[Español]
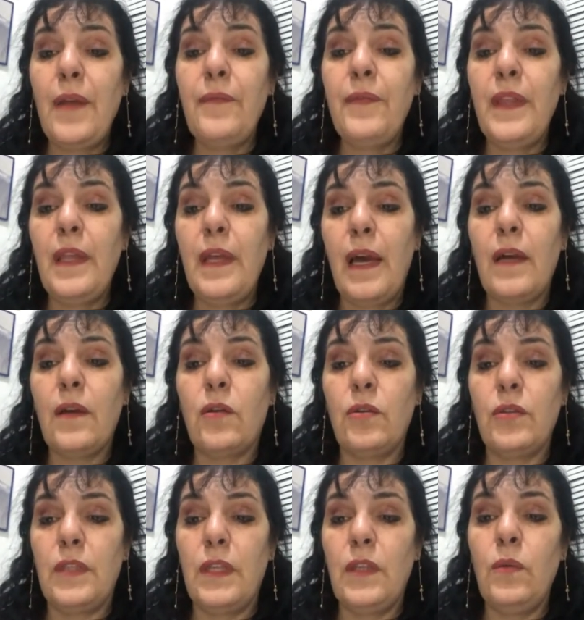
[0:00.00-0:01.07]
FDA
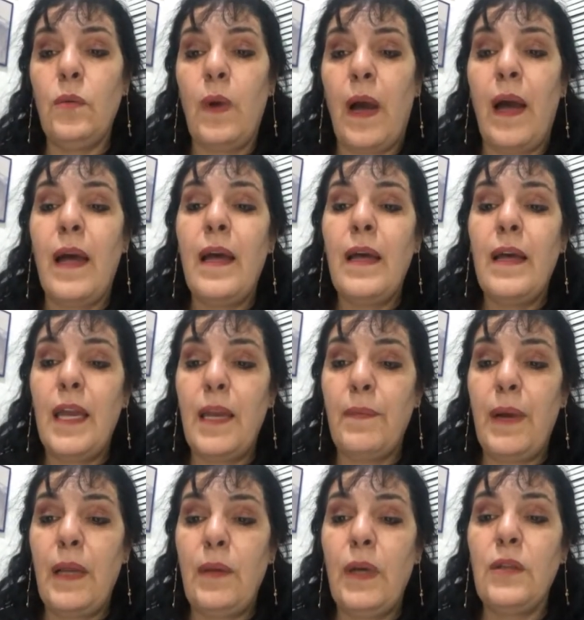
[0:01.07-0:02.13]
continúa
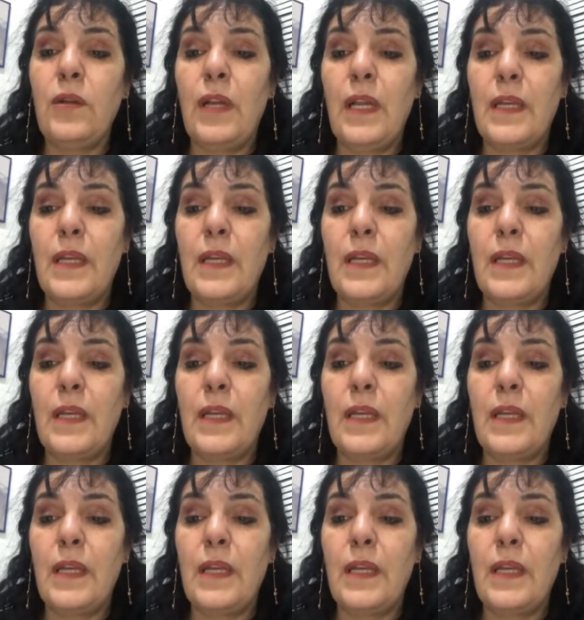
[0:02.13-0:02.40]
evaluando la